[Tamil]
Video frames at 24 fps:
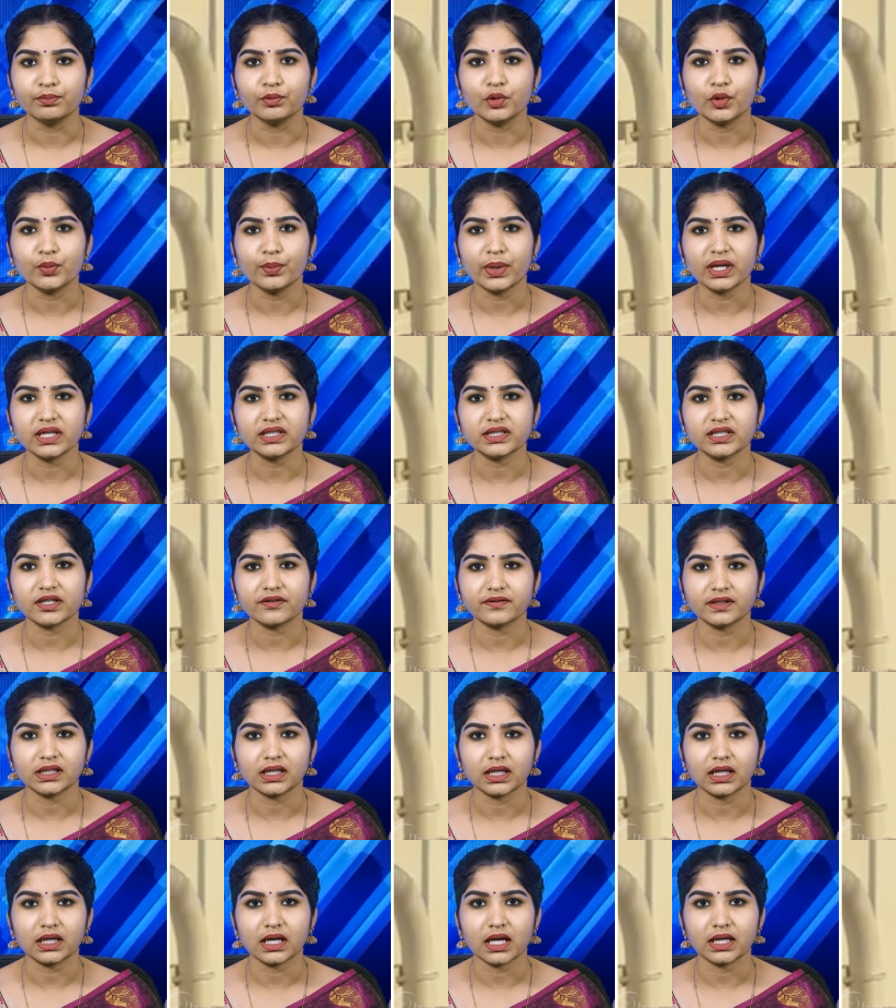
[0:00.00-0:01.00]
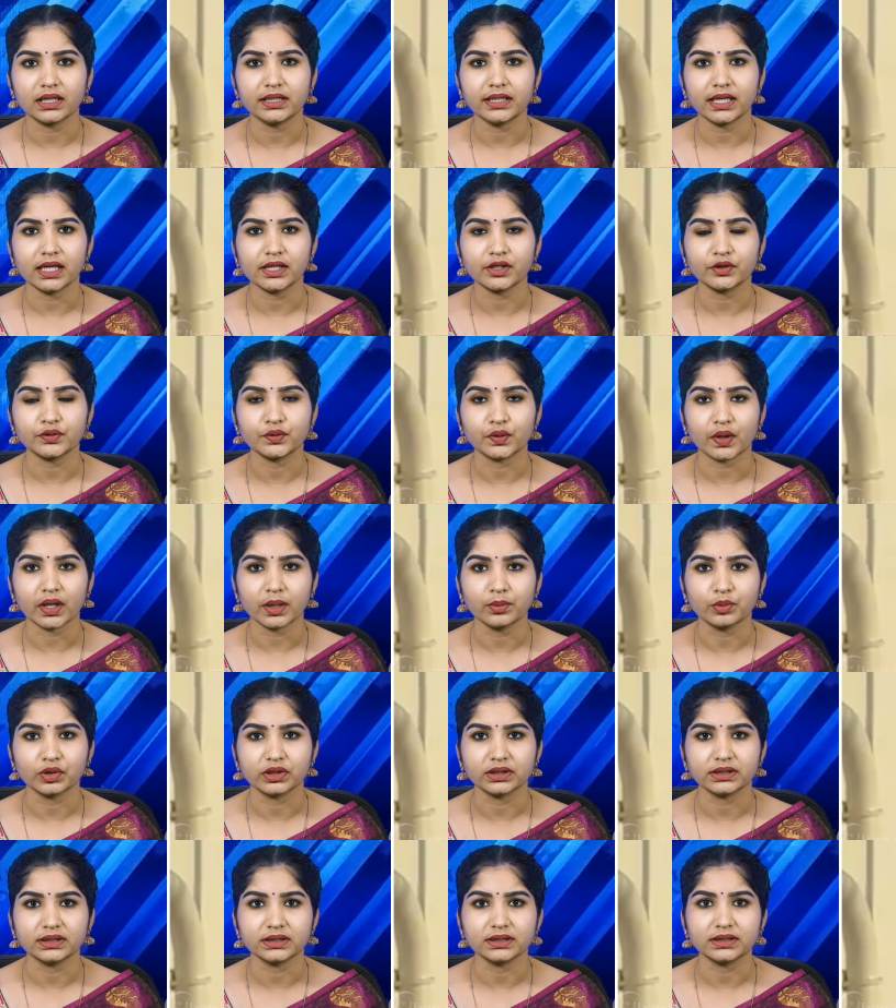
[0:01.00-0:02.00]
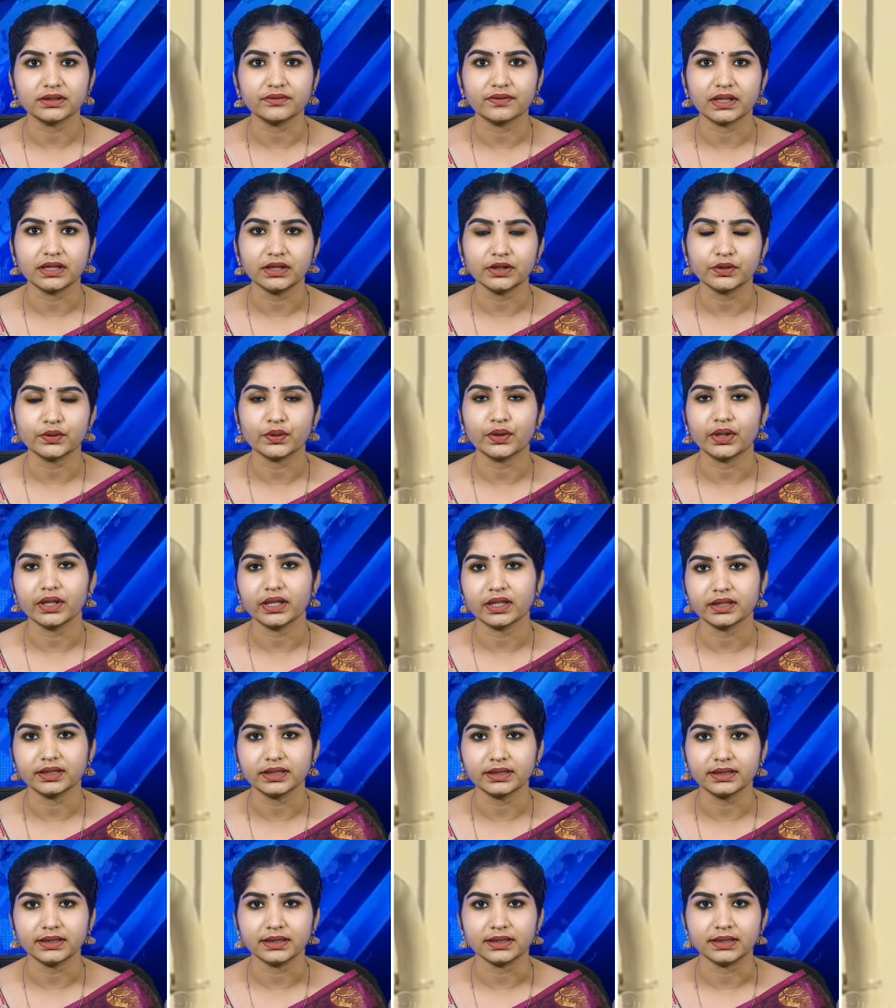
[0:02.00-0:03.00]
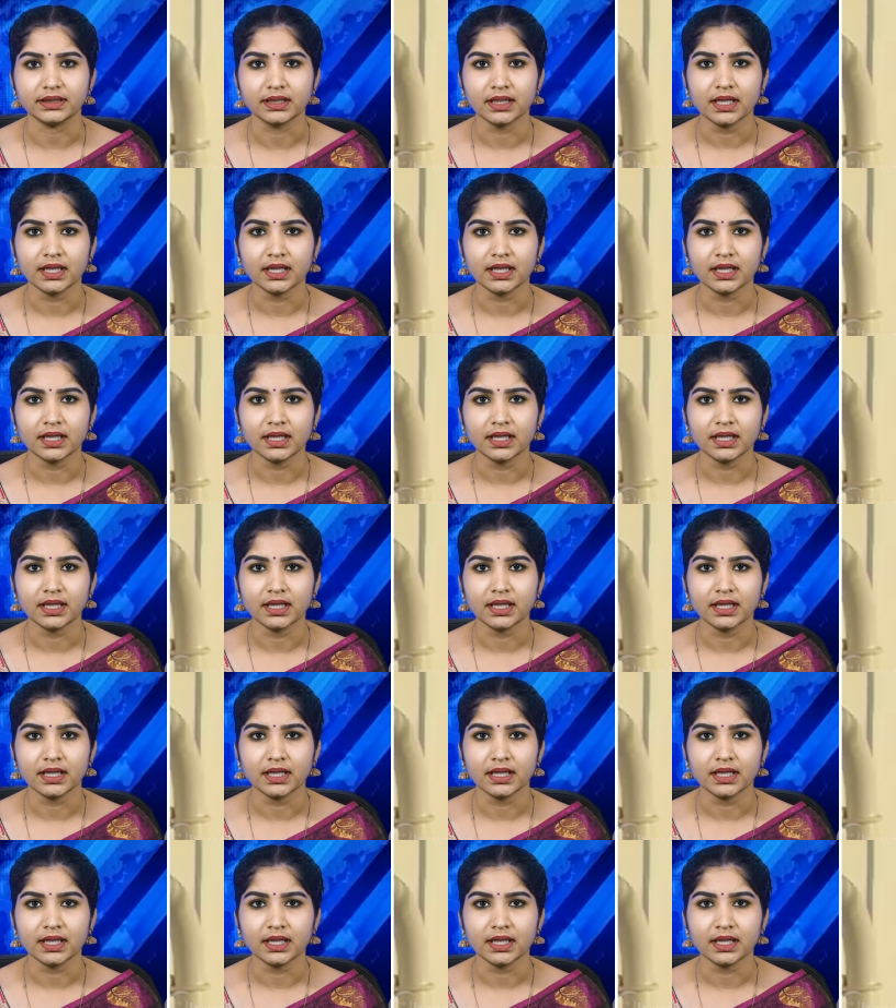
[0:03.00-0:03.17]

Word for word: மும்பை ஜவஹர்லால் நேரு துறைமுகத்துக்கு வந்து கொண்டிருந்தது